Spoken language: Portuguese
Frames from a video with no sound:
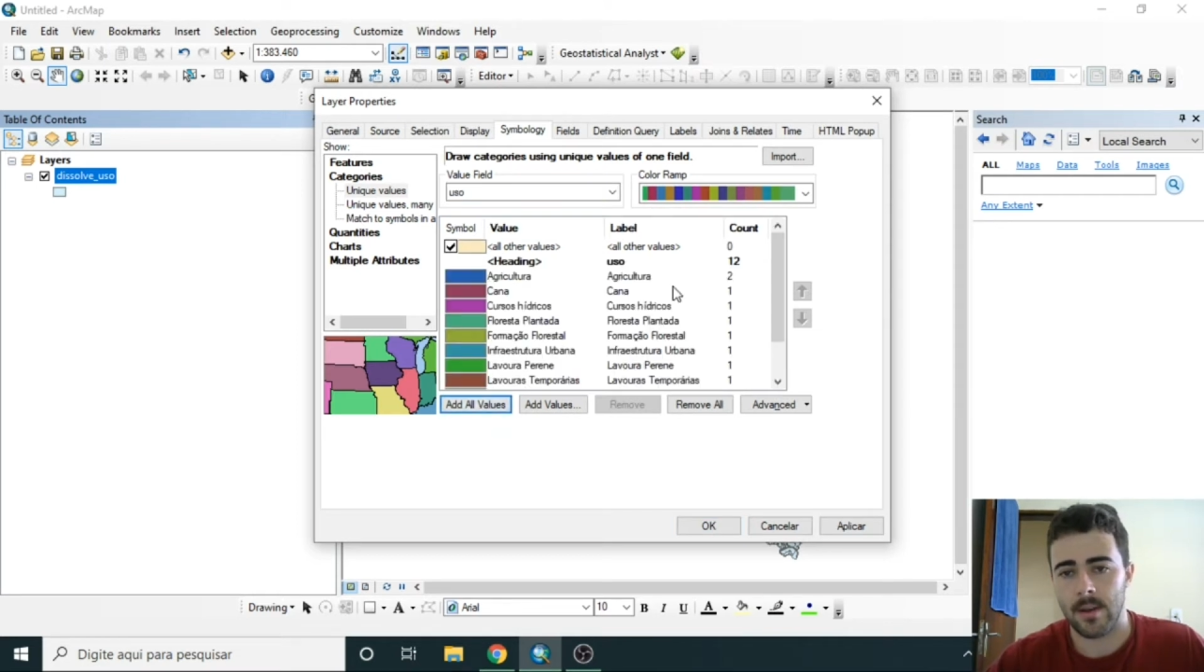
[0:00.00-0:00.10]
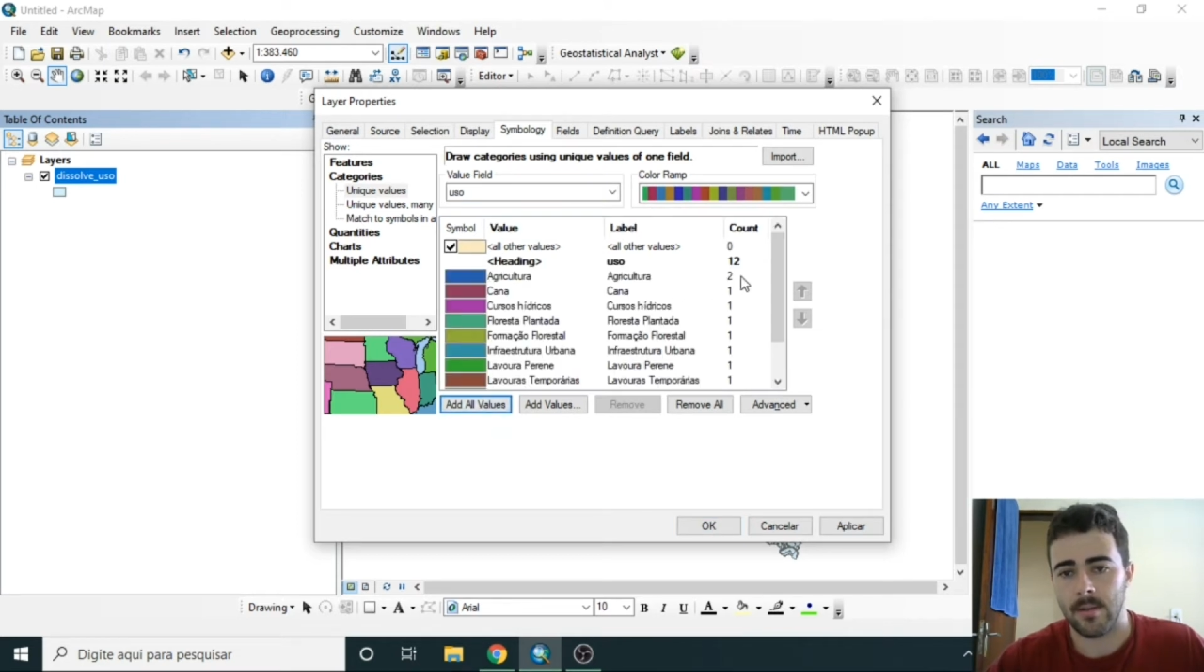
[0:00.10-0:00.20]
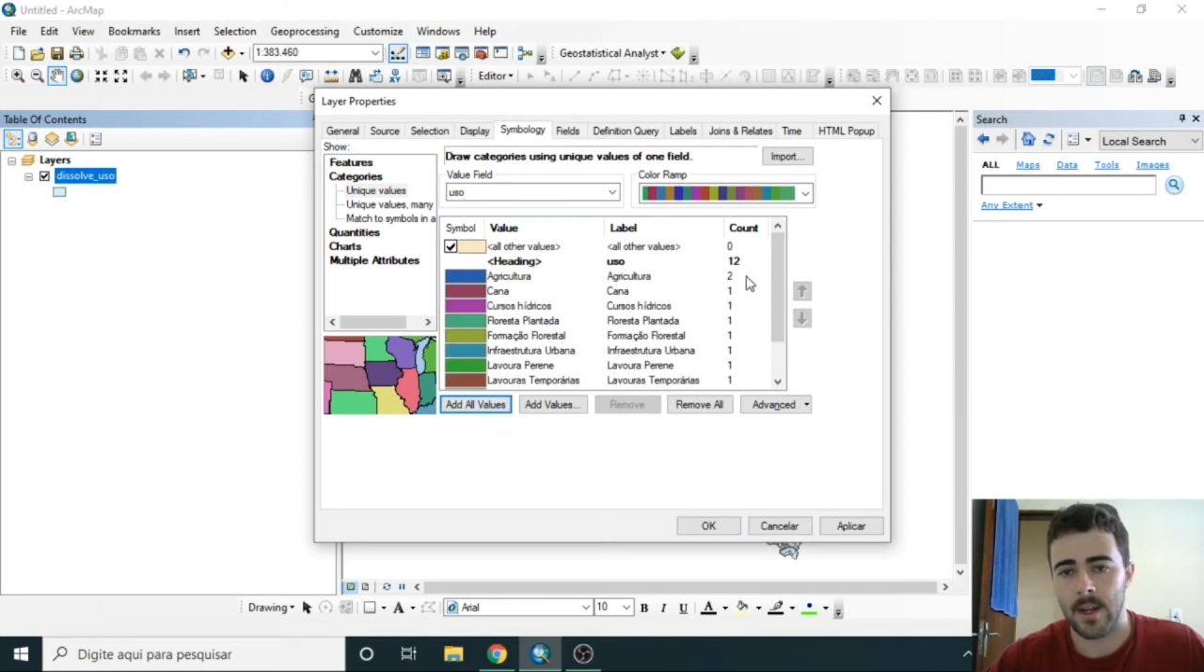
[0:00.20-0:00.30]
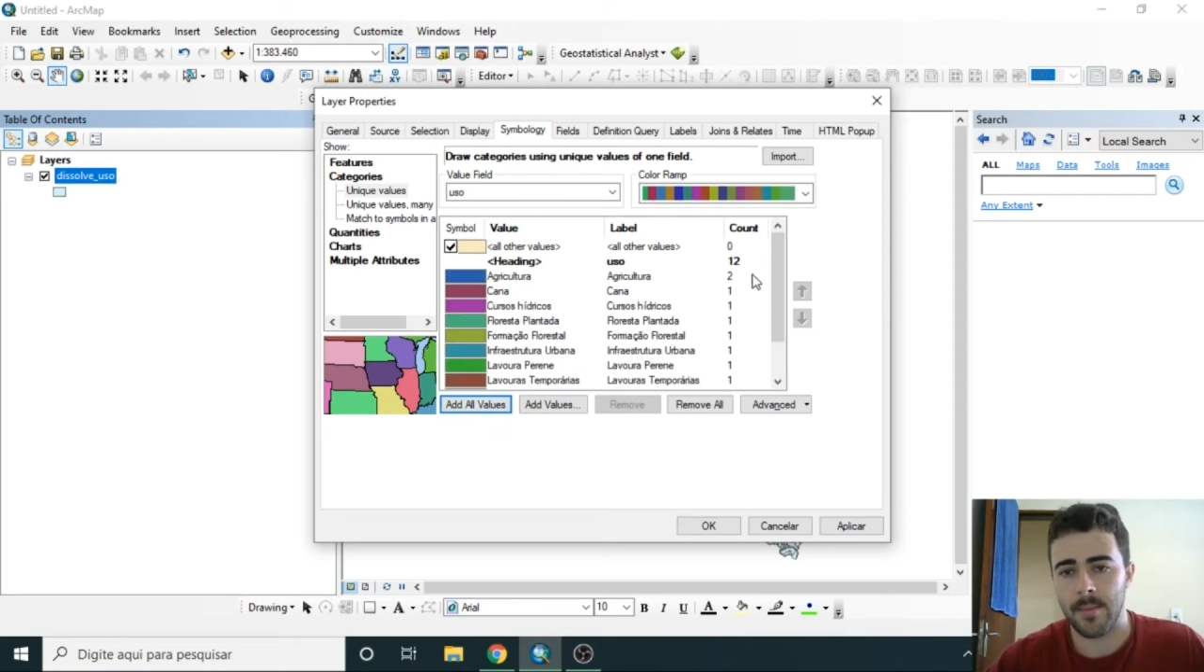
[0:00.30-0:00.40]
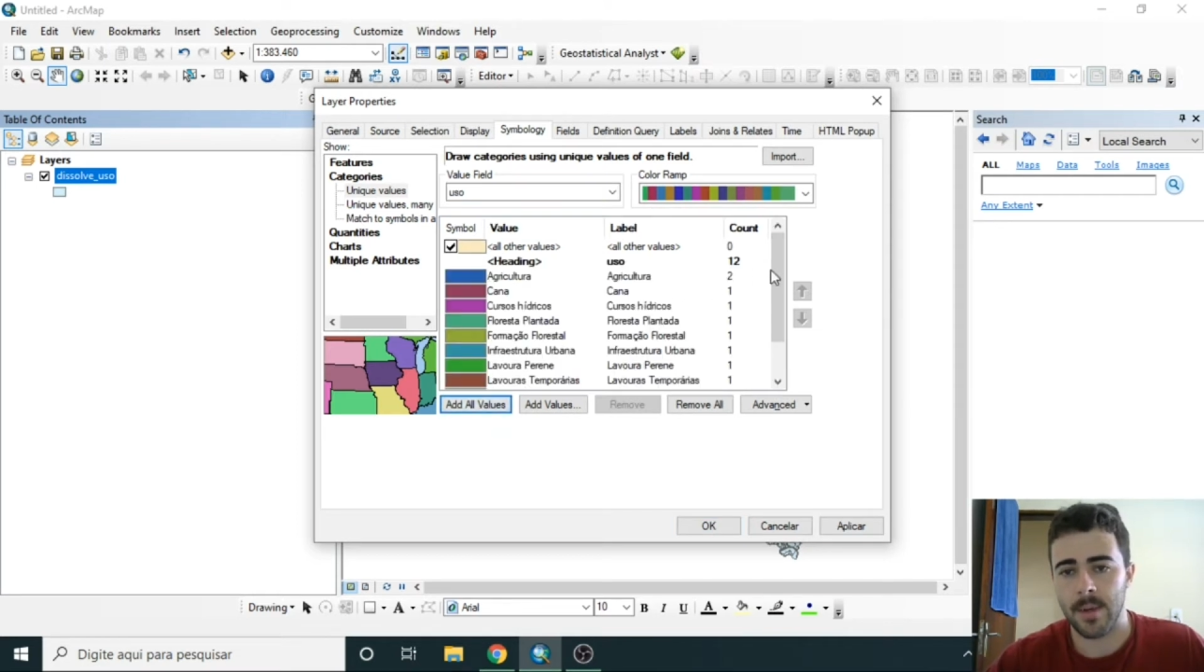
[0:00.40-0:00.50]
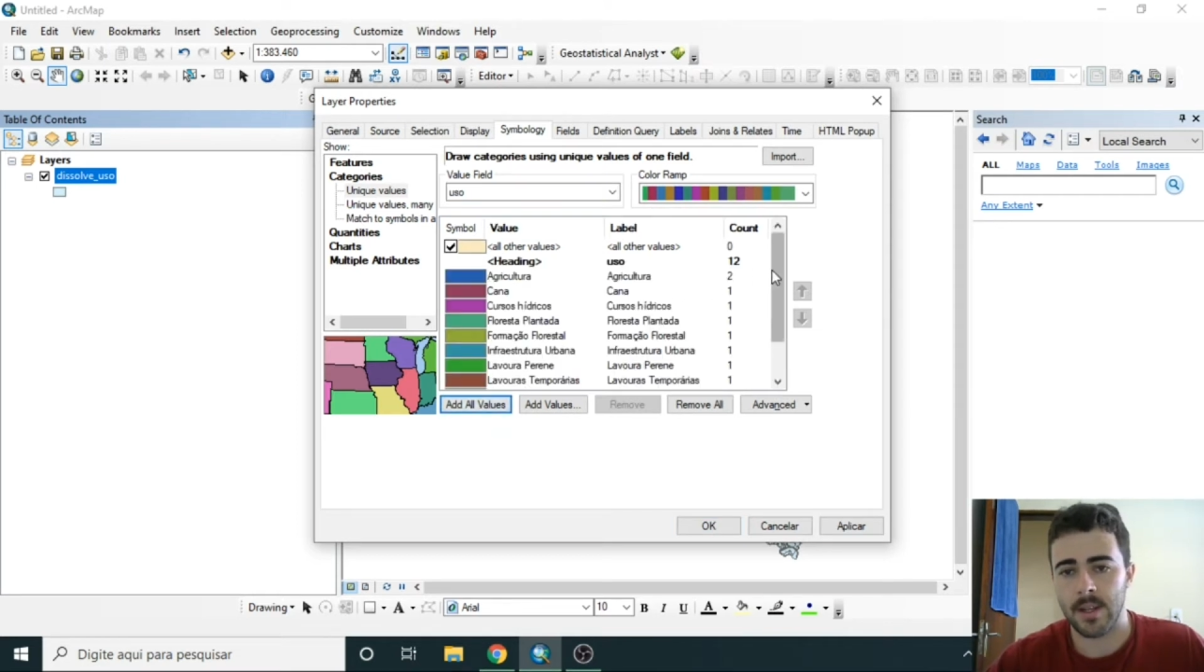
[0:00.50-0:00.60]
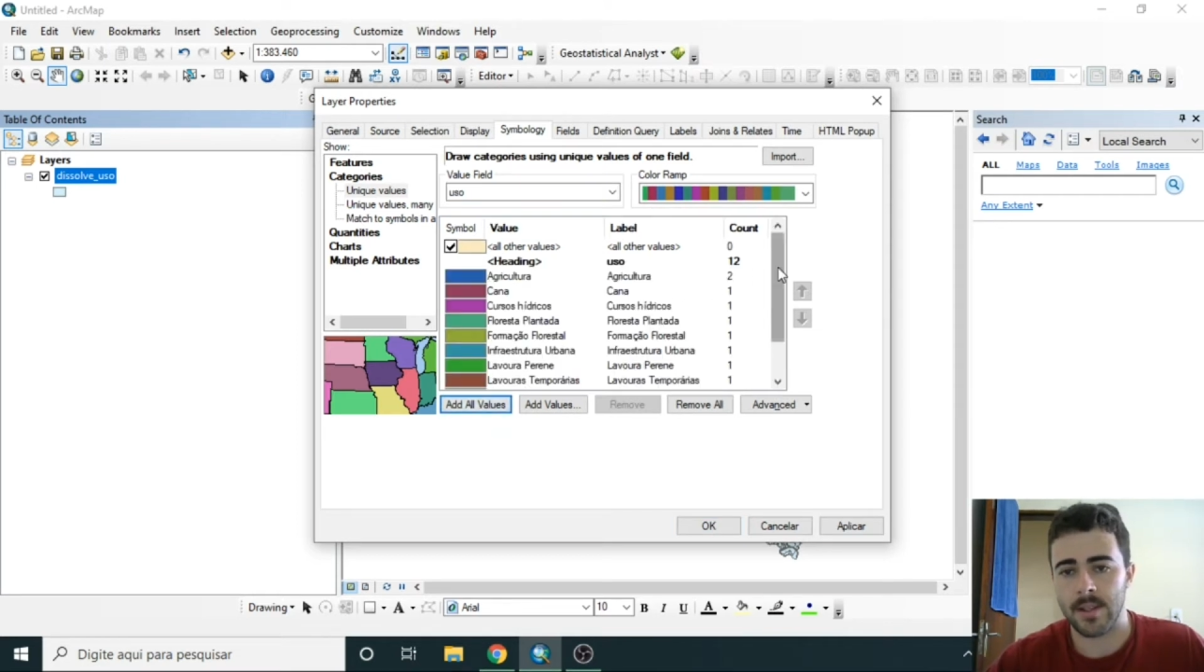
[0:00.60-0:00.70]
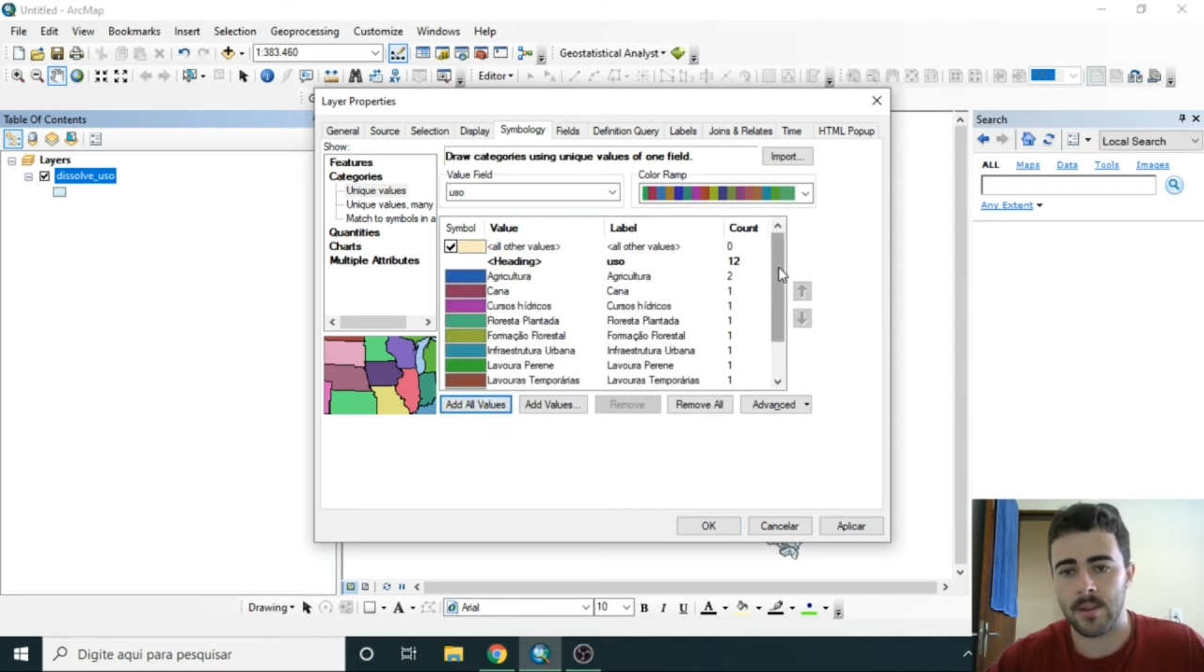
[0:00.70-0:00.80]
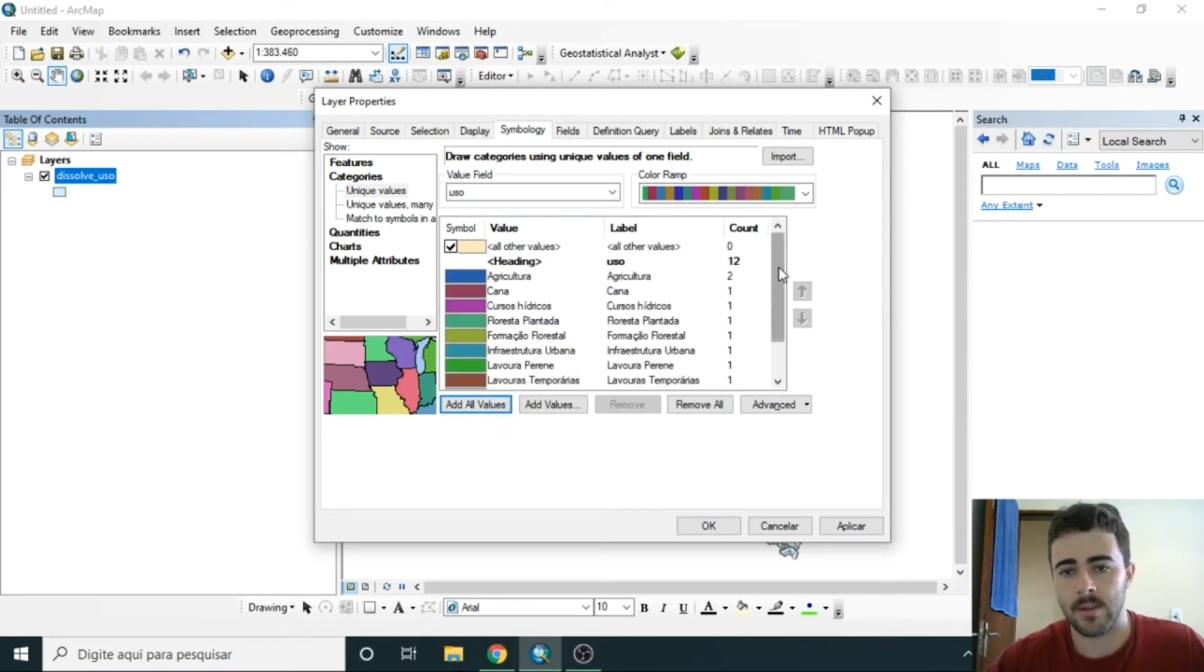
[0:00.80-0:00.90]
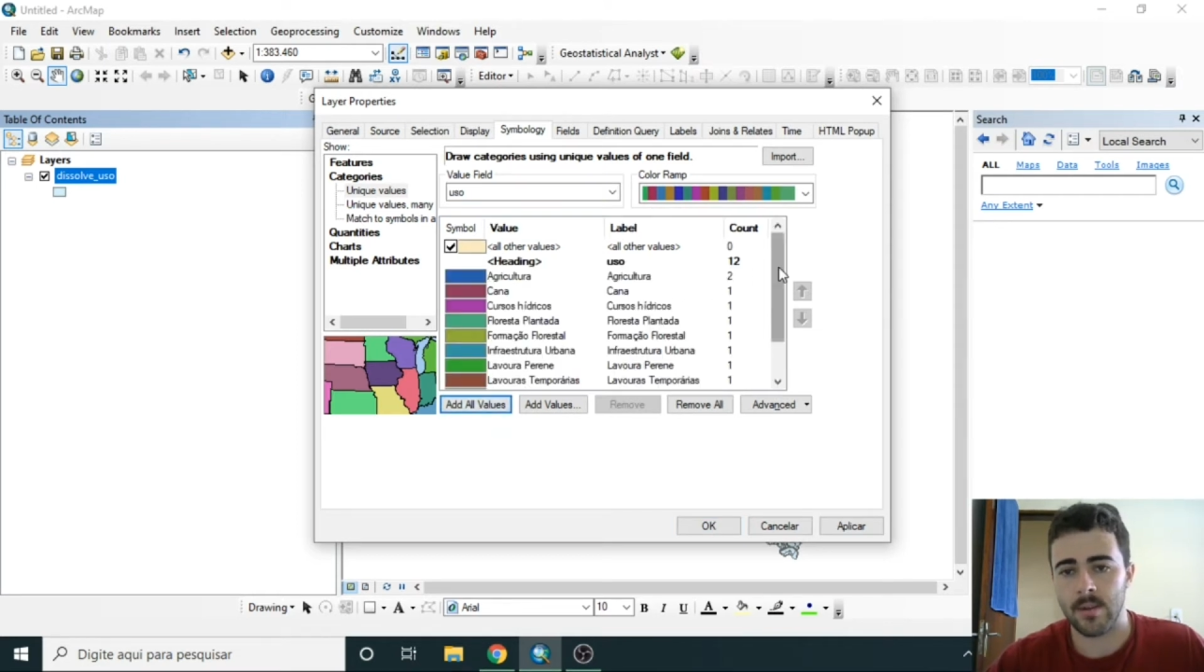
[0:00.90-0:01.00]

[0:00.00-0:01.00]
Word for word: Vai aparecer